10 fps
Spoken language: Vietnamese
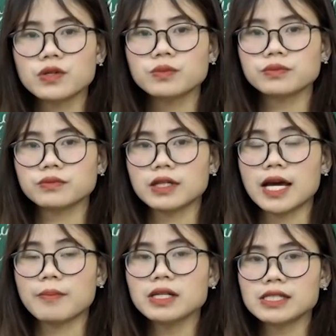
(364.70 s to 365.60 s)
dung
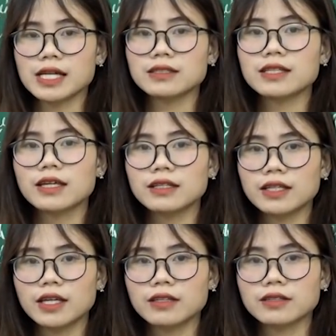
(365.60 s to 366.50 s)
là bức tranh thiên
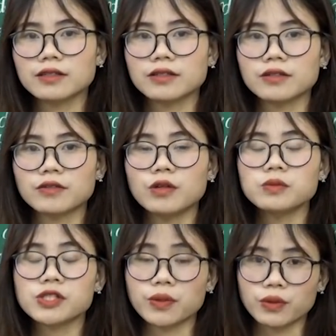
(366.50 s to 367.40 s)
nhiên lúc
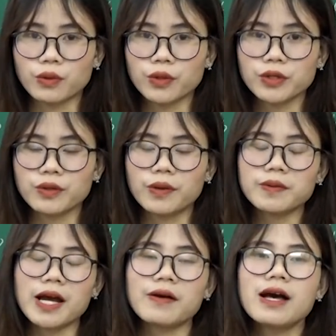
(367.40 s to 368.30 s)
chiều tối đúng
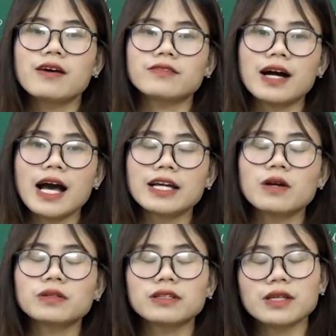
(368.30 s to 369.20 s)
không nào và hai
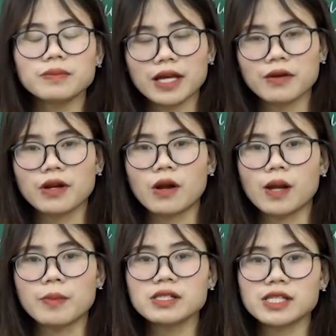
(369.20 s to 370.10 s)
câu thơ tiếp theo đó
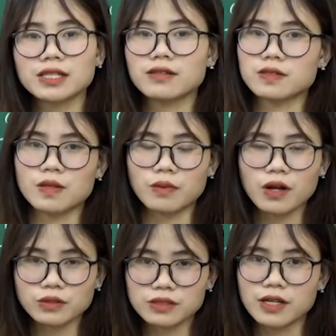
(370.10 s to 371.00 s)
là bức tranh đời sống
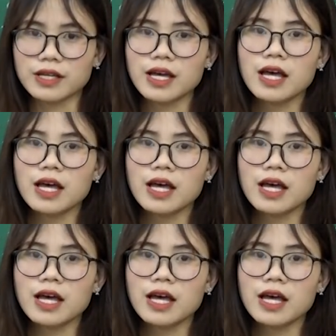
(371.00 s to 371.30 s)
con người